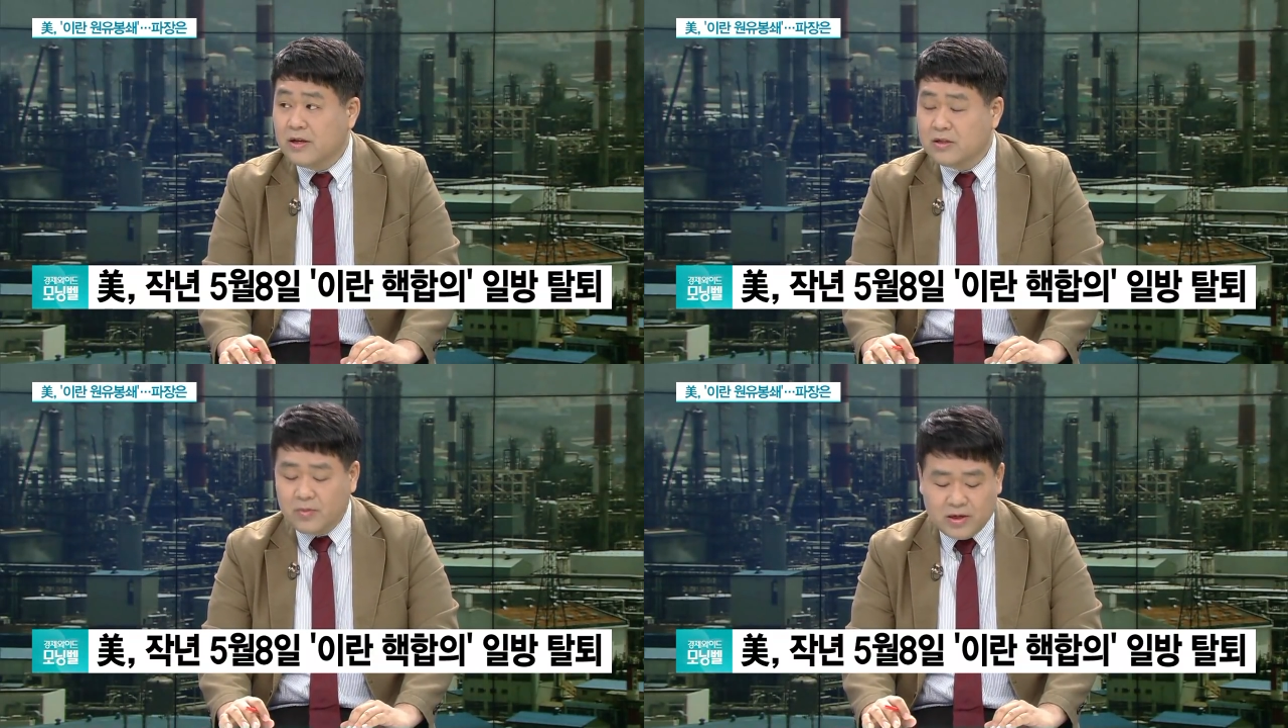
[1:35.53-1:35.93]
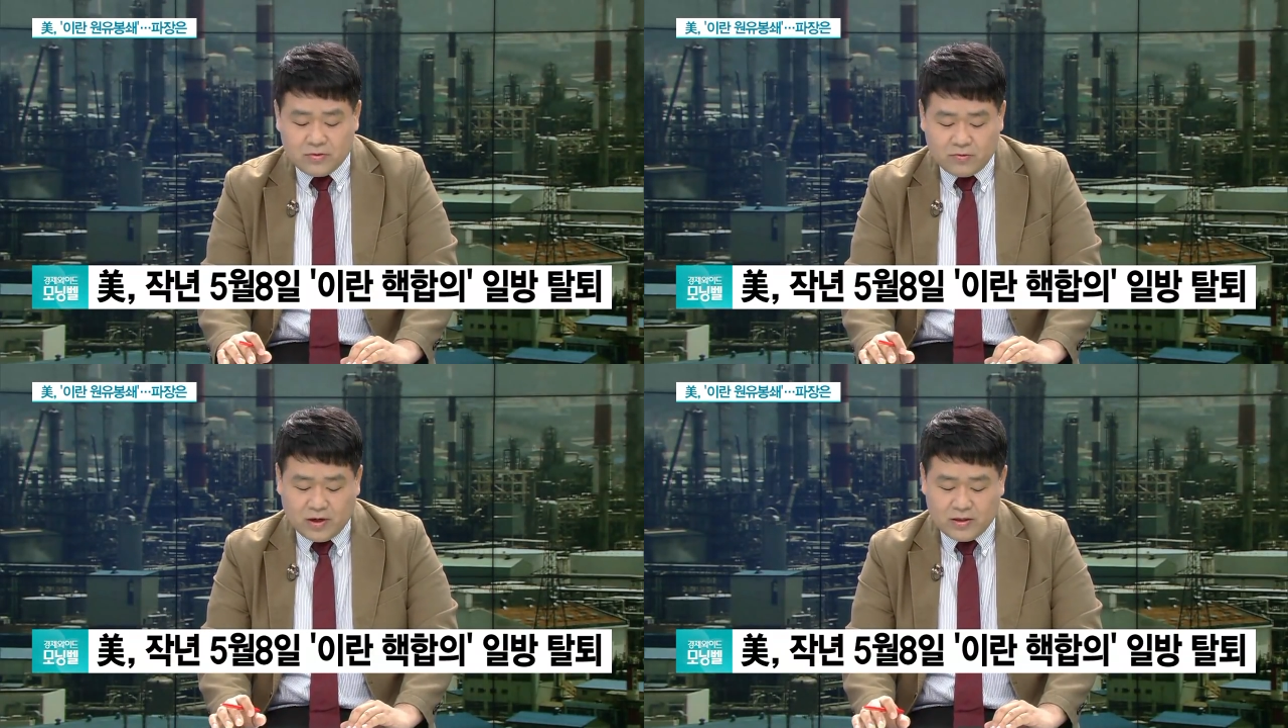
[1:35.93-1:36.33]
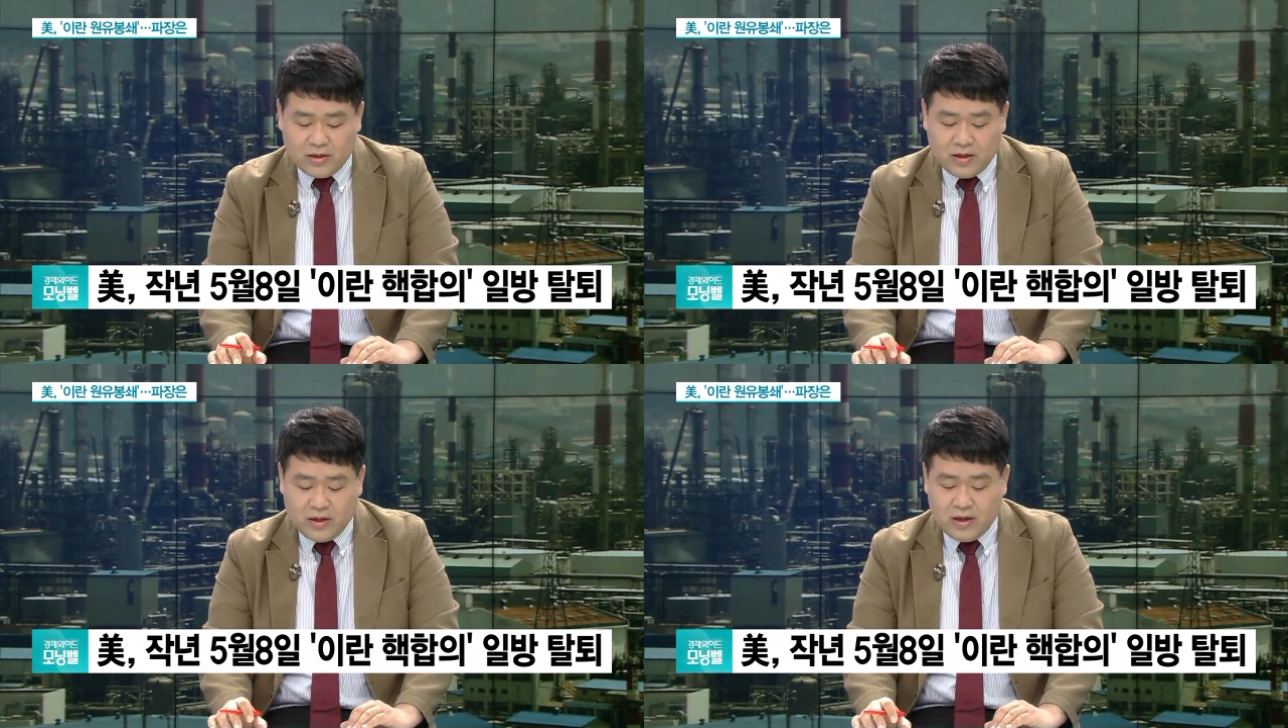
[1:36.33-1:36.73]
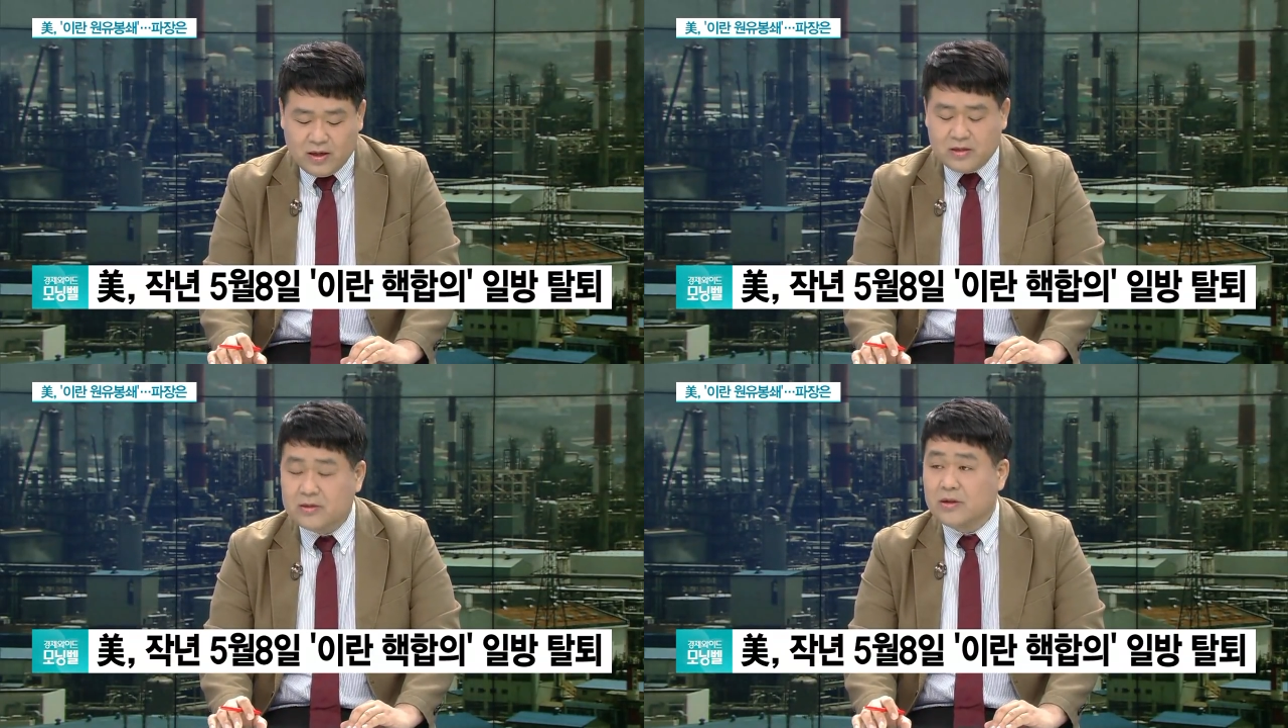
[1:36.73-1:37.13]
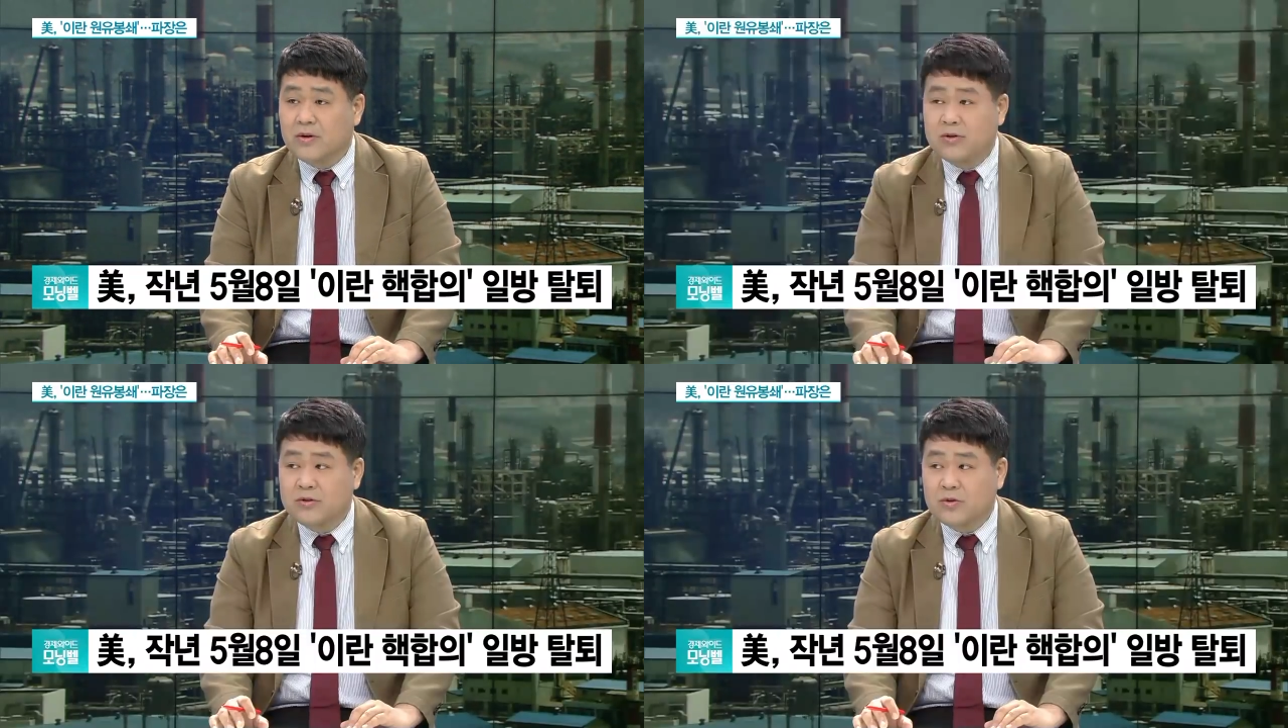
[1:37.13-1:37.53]
서방 국가들이 이제
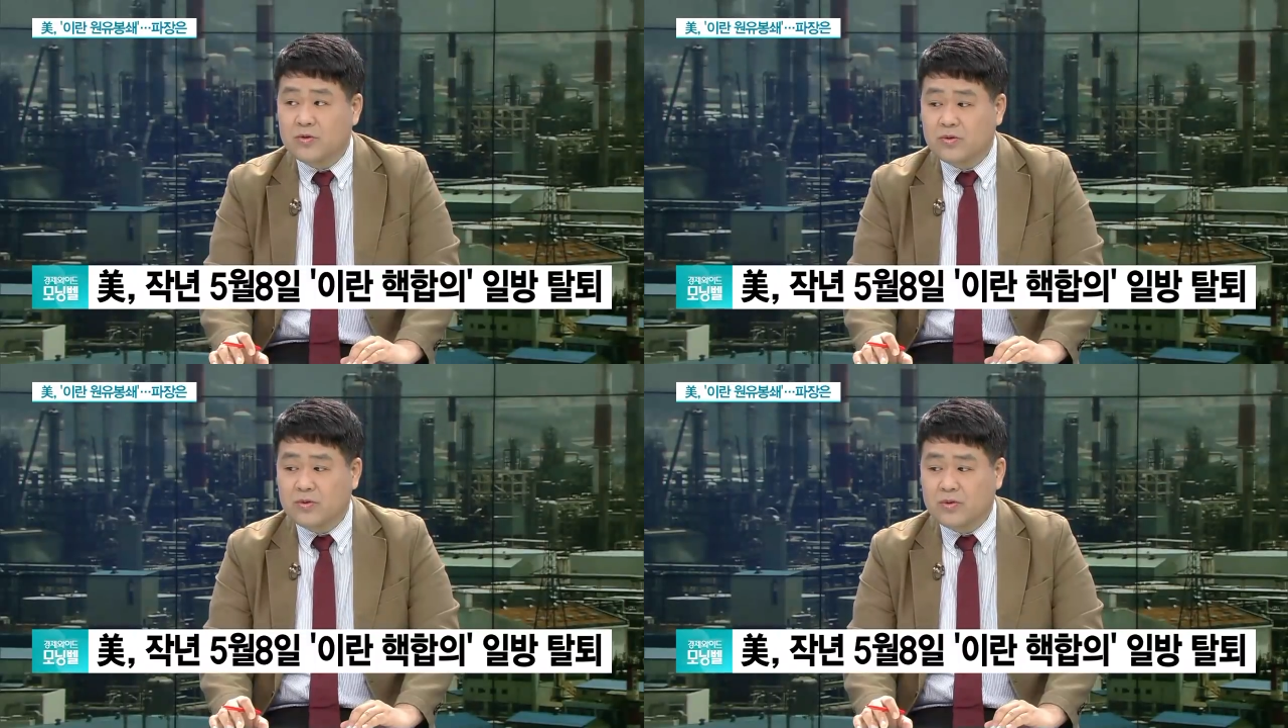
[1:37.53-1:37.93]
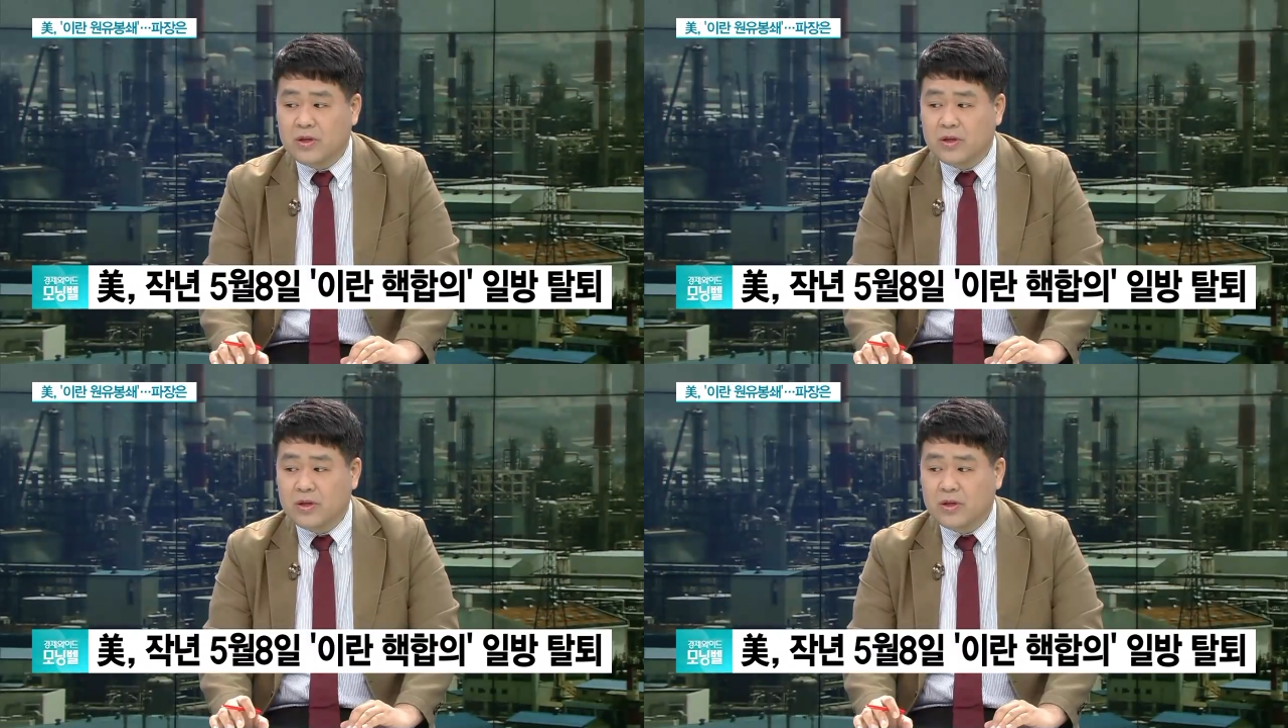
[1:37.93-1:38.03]
어느 정도